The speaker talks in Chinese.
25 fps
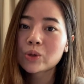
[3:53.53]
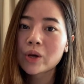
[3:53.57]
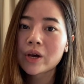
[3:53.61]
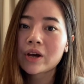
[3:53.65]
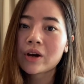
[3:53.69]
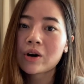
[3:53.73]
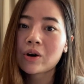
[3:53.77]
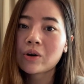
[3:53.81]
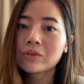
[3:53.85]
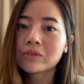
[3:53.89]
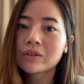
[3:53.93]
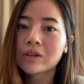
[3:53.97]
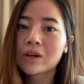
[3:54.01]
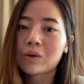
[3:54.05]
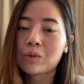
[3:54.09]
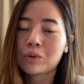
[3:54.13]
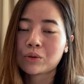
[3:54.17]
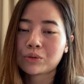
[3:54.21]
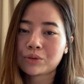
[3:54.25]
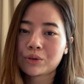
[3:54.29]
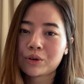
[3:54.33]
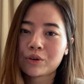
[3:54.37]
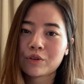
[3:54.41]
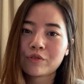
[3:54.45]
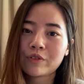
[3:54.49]
最后呢，
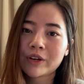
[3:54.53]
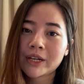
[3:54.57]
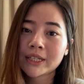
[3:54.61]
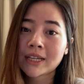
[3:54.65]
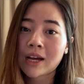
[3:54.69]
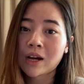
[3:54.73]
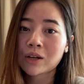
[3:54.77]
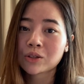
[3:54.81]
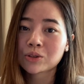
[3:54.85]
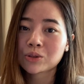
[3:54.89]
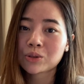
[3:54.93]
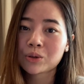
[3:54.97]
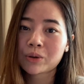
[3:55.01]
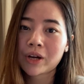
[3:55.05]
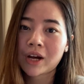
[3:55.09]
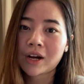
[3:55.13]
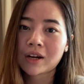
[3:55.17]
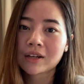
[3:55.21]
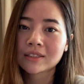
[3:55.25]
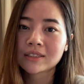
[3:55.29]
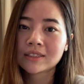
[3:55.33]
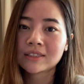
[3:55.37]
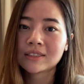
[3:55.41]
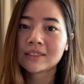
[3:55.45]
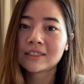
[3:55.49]
我觉得非常重要
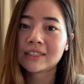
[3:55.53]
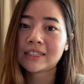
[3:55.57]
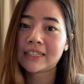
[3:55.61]
的是，